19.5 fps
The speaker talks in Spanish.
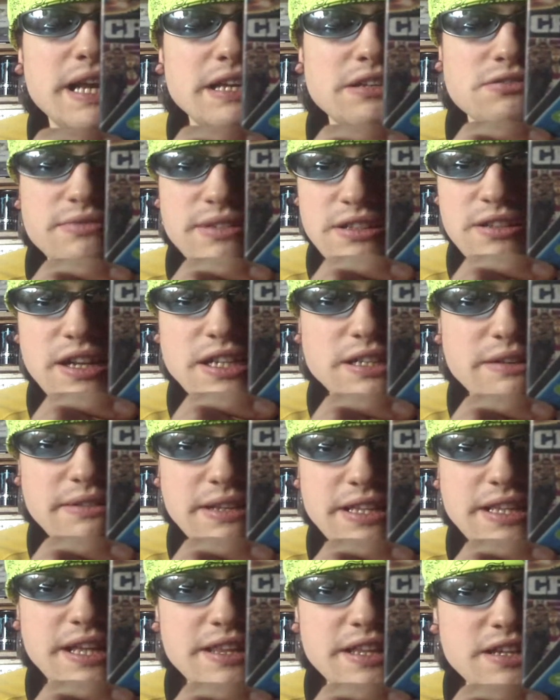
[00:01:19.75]
para ir subiendo las
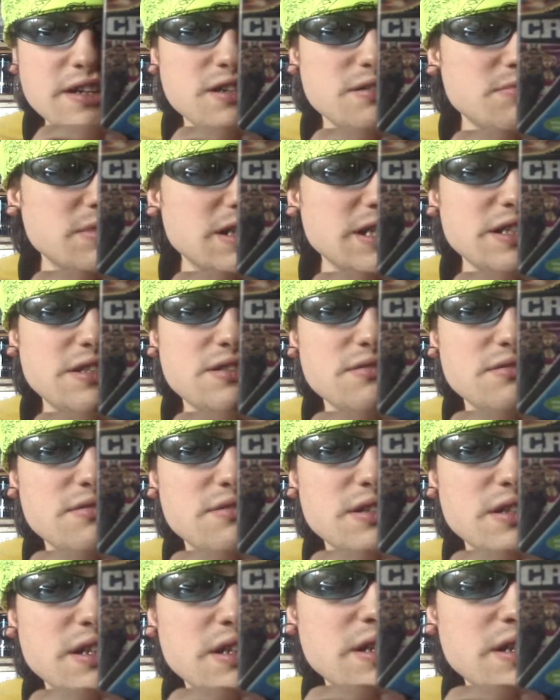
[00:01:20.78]
habilidades, como he dicho